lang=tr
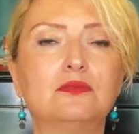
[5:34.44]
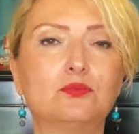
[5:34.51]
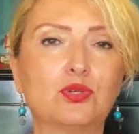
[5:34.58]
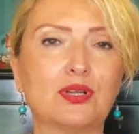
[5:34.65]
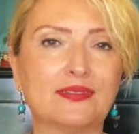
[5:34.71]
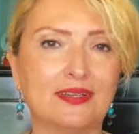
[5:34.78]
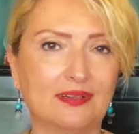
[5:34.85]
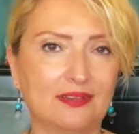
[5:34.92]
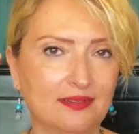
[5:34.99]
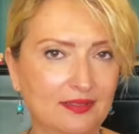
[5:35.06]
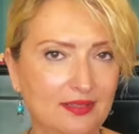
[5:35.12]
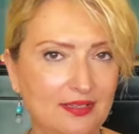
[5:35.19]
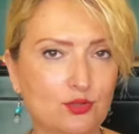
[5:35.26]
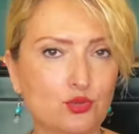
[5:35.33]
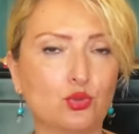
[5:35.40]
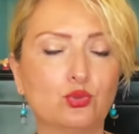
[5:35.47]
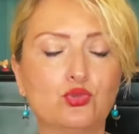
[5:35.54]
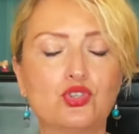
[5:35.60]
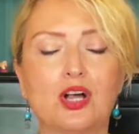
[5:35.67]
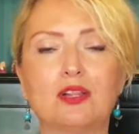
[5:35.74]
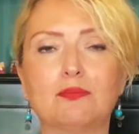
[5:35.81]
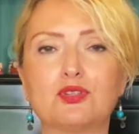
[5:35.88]
burada hani
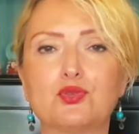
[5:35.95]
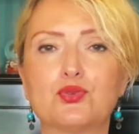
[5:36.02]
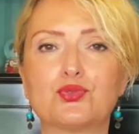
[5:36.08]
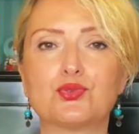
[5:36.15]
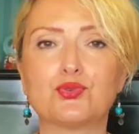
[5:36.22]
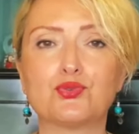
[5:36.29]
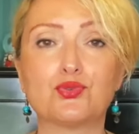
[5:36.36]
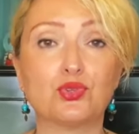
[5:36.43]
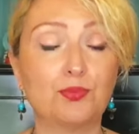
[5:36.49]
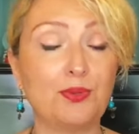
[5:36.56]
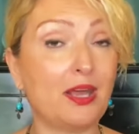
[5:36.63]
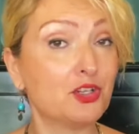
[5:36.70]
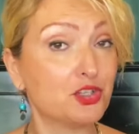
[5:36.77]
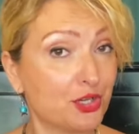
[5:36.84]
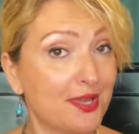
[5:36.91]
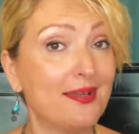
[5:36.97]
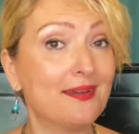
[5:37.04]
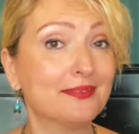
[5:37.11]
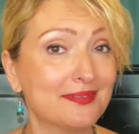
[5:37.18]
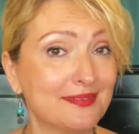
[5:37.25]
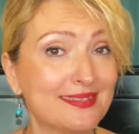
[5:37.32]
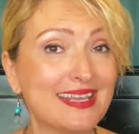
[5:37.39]
sonuç alma söz konusu olabilir. Aşk
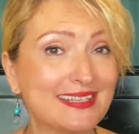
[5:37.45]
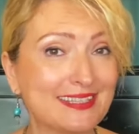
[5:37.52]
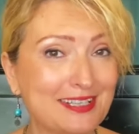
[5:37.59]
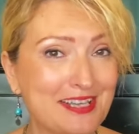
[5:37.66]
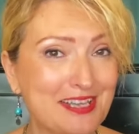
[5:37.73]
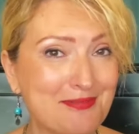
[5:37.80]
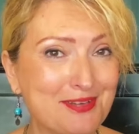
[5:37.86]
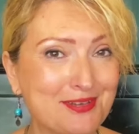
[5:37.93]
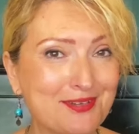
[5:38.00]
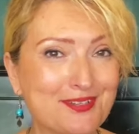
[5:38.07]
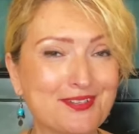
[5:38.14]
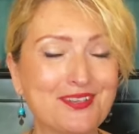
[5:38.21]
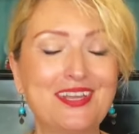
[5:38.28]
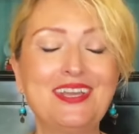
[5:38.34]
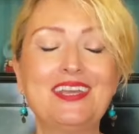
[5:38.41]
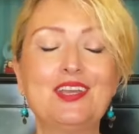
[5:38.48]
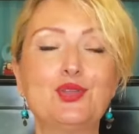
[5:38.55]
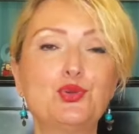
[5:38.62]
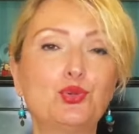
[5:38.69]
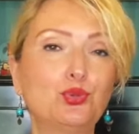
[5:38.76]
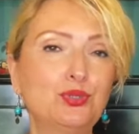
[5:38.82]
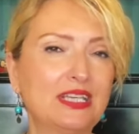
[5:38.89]
hayatınızı etkileyebilir.
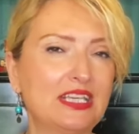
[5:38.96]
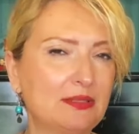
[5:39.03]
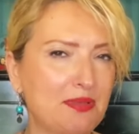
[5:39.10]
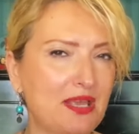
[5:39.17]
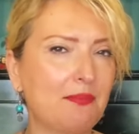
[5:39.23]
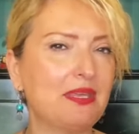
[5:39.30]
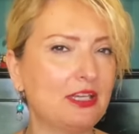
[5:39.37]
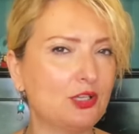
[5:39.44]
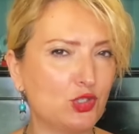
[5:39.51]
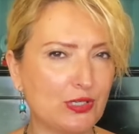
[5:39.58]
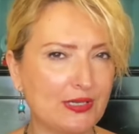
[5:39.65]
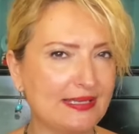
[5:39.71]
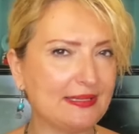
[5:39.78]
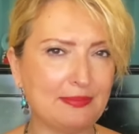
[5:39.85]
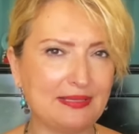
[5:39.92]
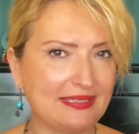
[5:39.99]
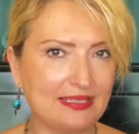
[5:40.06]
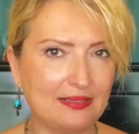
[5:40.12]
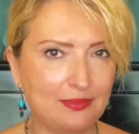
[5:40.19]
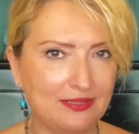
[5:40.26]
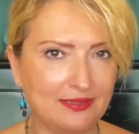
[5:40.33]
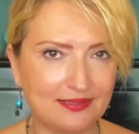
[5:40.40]
Yolunda gitmeyen bir ilişkinizi
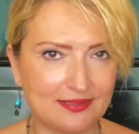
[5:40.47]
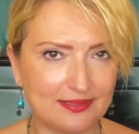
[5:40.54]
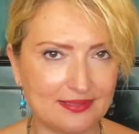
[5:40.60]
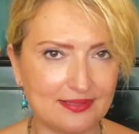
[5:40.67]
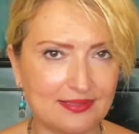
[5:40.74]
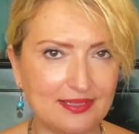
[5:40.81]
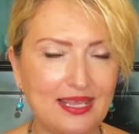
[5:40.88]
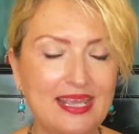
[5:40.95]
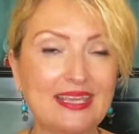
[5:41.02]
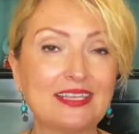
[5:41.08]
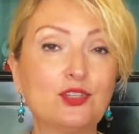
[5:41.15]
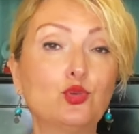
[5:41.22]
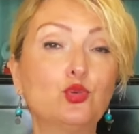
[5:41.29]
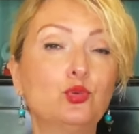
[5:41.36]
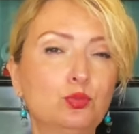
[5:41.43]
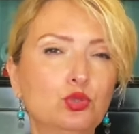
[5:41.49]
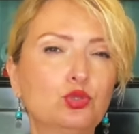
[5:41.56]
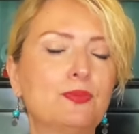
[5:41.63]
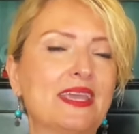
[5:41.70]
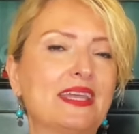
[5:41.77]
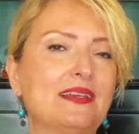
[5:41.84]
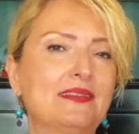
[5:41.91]
bitirebilirsiniz. Ya da
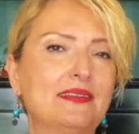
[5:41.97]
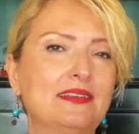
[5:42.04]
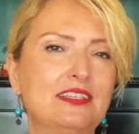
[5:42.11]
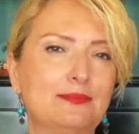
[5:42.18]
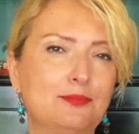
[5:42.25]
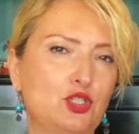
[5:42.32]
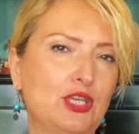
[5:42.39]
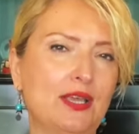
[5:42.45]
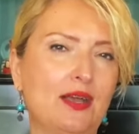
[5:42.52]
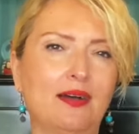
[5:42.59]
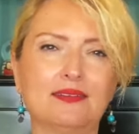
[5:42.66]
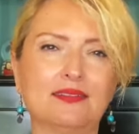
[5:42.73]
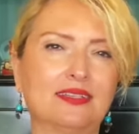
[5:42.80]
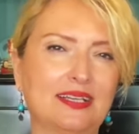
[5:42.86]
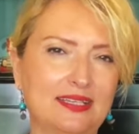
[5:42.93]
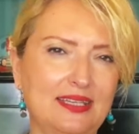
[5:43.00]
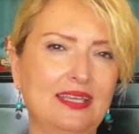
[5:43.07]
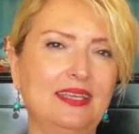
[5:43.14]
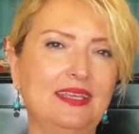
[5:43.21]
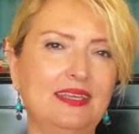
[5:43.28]
umut beklediğiniz bir şey artık hani